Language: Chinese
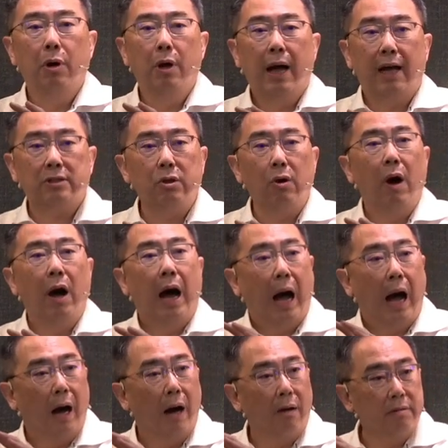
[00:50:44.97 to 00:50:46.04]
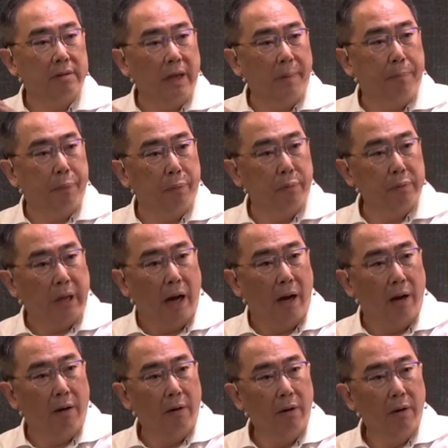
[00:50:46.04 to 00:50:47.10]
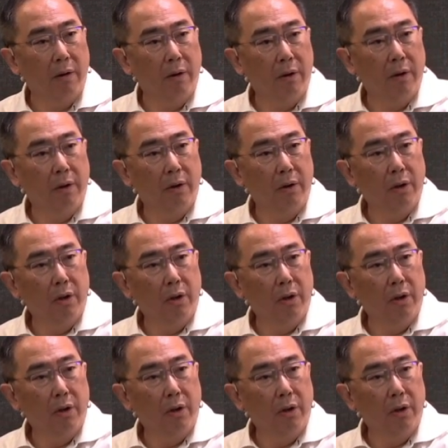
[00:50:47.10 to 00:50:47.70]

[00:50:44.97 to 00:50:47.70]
酒，它是用好的葡萄